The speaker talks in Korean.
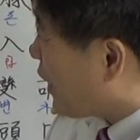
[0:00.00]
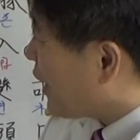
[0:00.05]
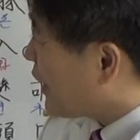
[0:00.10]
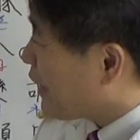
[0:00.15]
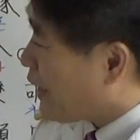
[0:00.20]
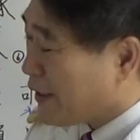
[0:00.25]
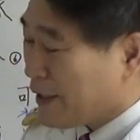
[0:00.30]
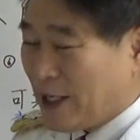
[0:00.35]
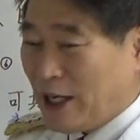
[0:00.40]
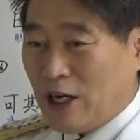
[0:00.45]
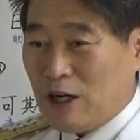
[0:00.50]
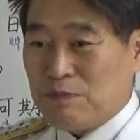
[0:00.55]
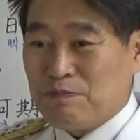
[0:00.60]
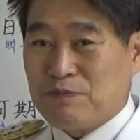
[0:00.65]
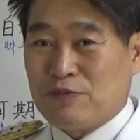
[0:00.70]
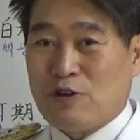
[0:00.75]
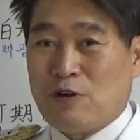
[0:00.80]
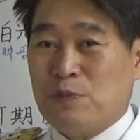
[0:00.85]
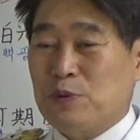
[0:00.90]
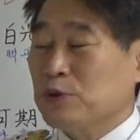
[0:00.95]
하나하나
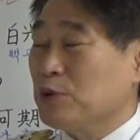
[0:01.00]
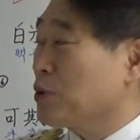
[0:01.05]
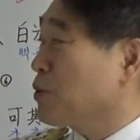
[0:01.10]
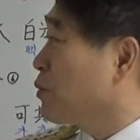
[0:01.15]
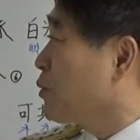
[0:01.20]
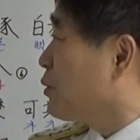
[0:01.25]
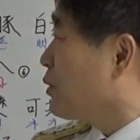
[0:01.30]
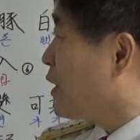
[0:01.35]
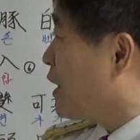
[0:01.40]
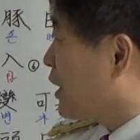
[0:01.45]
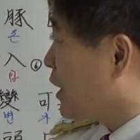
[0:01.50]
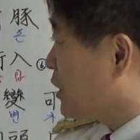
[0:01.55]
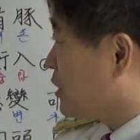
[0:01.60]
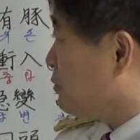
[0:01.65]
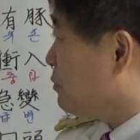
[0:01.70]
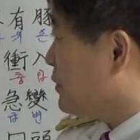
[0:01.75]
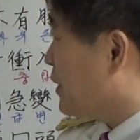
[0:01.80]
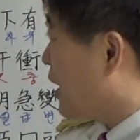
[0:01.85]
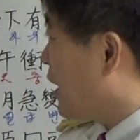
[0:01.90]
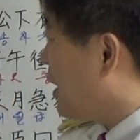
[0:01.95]
풀어보도록
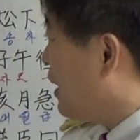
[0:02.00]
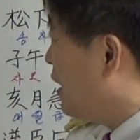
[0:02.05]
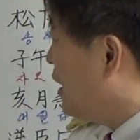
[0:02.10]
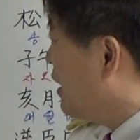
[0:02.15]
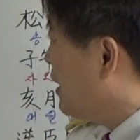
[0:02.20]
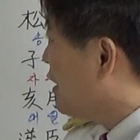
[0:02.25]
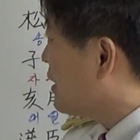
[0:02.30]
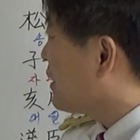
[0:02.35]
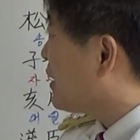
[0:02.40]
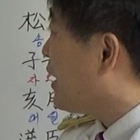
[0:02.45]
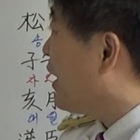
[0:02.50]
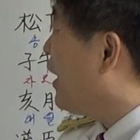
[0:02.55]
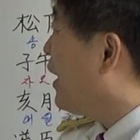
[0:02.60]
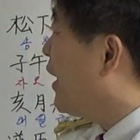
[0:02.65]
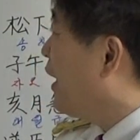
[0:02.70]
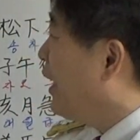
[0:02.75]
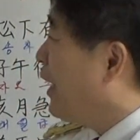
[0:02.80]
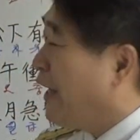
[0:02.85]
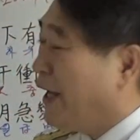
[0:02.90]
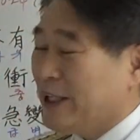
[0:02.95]
하겠습니다.
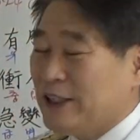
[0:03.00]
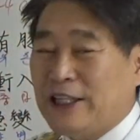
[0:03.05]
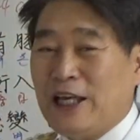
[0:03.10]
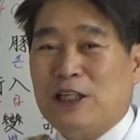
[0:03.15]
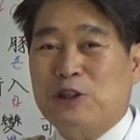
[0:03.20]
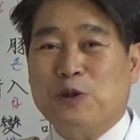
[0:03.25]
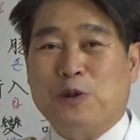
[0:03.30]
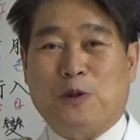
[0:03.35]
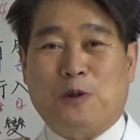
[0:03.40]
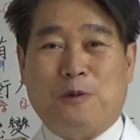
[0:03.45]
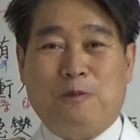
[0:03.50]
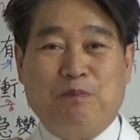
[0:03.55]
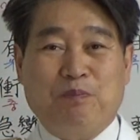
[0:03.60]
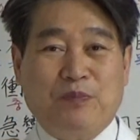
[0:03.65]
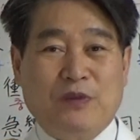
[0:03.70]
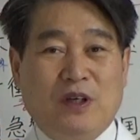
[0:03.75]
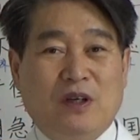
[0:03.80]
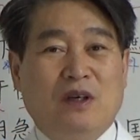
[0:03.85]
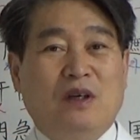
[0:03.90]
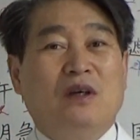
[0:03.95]
대해, 대도
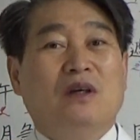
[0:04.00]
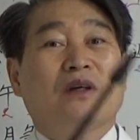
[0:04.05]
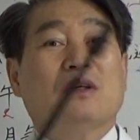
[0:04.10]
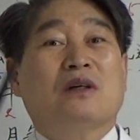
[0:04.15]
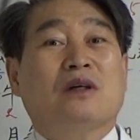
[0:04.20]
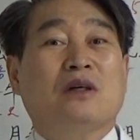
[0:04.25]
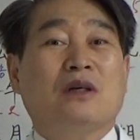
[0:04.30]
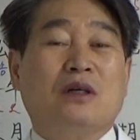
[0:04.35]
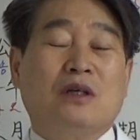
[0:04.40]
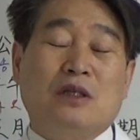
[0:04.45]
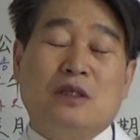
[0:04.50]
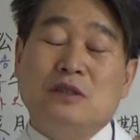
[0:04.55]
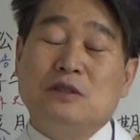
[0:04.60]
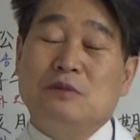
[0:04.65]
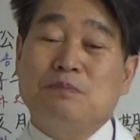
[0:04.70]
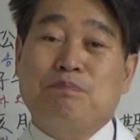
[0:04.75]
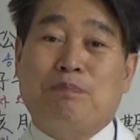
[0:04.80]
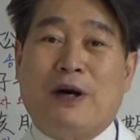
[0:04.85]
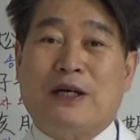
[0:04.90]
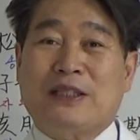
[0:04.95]

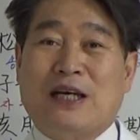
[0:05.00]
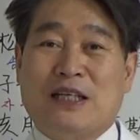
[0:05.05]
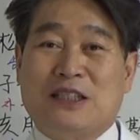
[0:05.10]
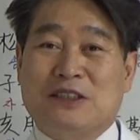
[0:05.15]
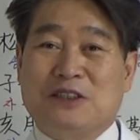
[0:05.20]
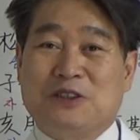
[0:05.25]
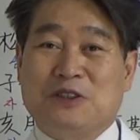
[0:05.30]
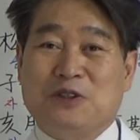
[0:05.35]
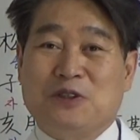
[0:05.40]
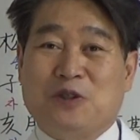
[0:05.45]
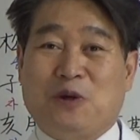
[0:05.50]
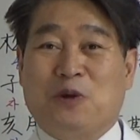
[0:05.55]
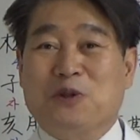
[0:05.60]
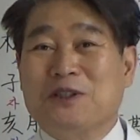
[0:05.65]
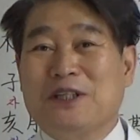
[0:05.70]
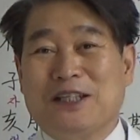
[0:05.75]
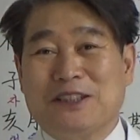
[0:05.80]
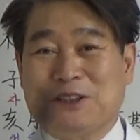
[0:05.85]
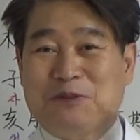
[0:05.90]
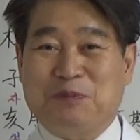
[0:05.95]
큰 바다는
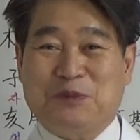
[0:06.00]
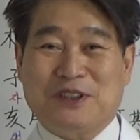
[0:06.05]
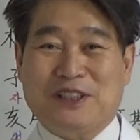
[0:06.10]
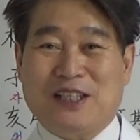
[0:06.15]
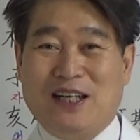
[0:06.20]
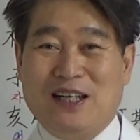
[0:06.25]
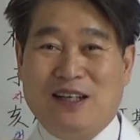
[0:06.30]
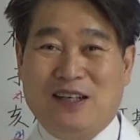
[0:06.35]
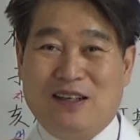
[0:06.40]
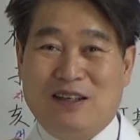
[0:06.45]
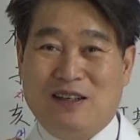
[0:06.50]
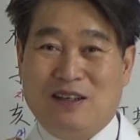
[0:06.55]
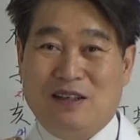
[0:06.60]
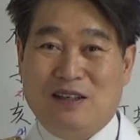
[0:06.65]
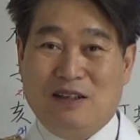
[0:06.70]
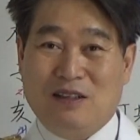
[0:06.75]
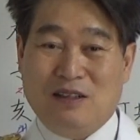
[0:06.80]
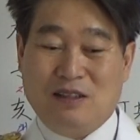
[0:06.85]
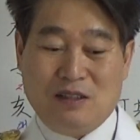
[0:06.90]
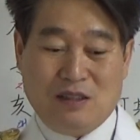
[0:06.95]
어디가 있습니까?
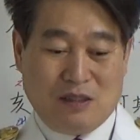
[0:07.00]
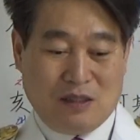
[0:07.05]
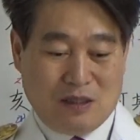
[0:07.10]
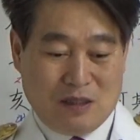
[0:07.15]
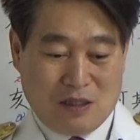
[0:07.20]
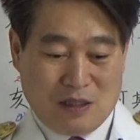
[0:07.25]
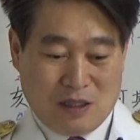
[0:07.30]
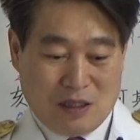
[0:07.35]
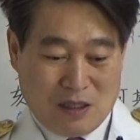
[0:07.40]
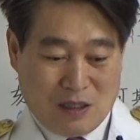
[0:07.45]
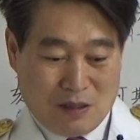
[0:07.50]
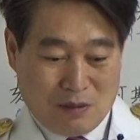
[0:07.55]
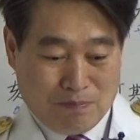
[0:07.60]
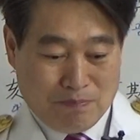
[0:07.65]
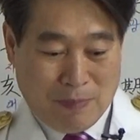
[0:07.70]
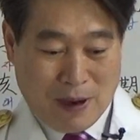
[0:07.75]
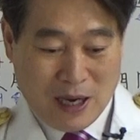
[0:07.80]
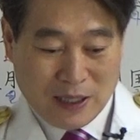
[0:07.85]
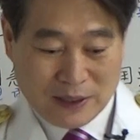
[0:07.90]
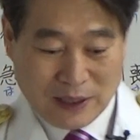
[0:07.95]

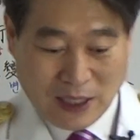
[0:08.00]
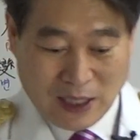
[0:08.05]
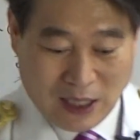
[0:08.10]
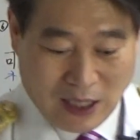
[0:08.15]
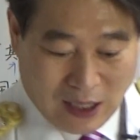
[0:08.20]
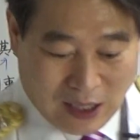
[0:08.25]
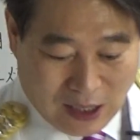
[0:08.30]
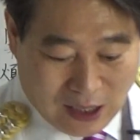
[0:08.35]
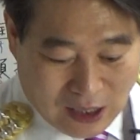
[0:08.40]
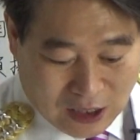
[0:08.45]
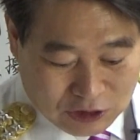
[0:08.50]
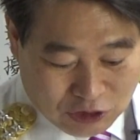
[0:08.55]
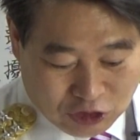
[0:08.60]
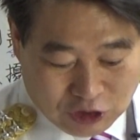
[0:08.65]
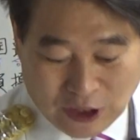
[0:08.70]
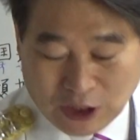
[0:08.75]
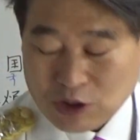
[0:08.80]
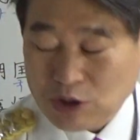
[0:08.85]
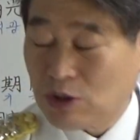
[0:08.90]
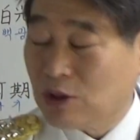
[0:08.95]
바다
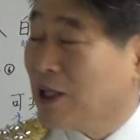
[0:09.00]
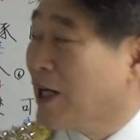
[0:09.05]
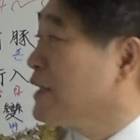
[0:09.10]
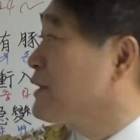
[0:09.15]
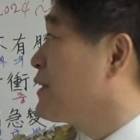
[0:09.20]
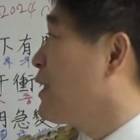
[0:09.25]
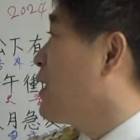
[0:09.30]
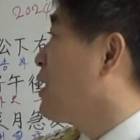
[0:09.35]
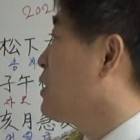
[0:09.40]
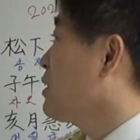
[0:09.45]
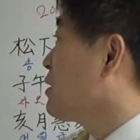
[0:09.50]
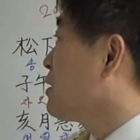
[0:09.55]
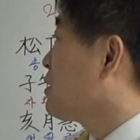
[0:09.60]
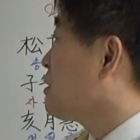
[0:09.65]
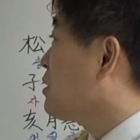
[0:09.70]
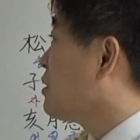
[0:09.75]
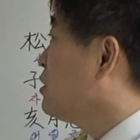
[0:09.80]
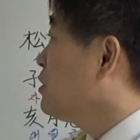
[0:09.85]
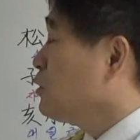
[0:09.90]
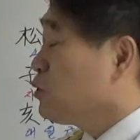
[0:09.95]
중에서 가장
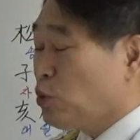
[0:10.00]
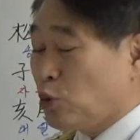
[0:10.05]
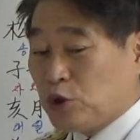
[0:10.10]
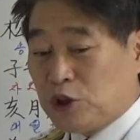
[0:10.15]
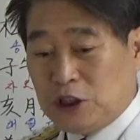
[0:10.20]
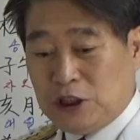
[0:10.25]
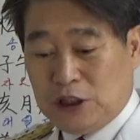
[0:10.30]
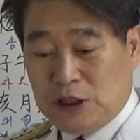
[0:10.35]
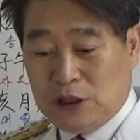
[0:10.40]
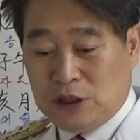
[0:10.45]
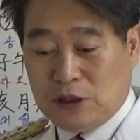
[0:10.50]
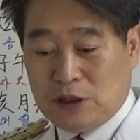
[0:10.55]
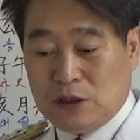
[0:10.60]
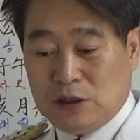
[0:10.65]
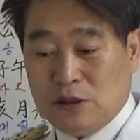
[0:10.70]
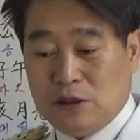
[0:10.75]
큰 곳이